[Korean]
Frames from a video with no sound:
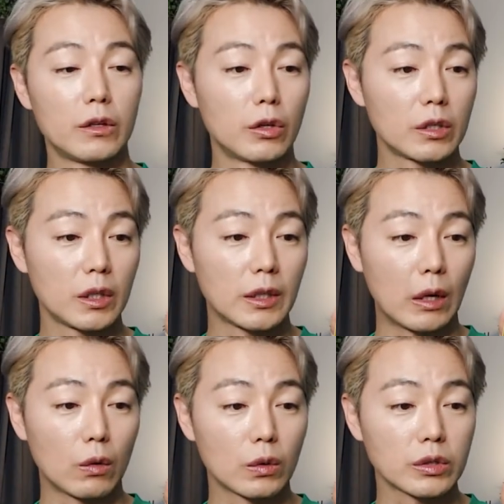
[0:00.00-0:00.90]
여기에
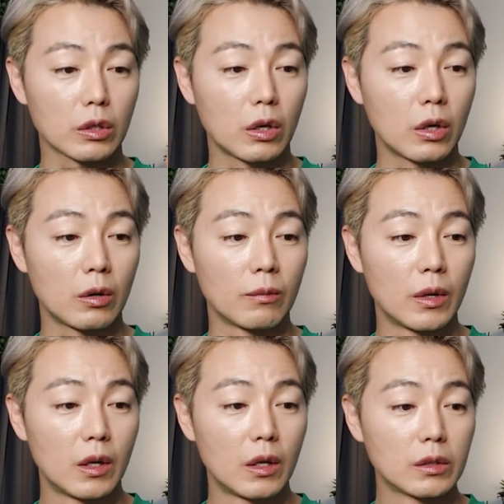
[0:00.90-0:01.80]
나온 것처럼
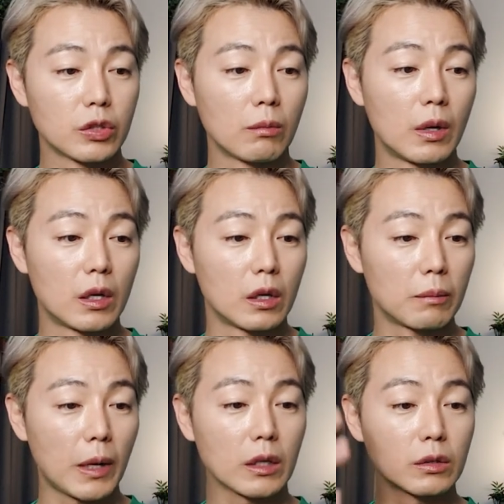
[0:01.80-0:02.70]

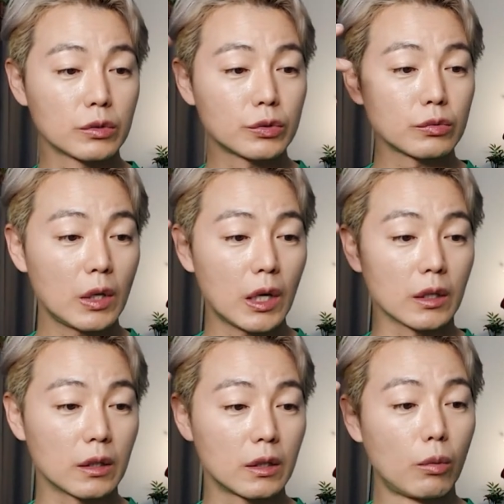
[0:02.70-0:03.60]
정말 바르는
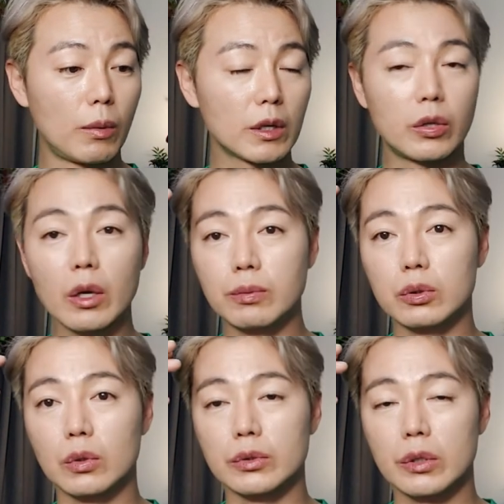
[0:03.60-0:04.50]
순간 모발이 되게
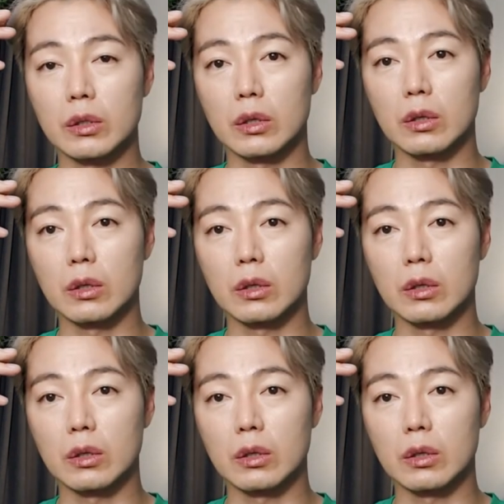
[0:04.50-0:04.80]
부드러워져요.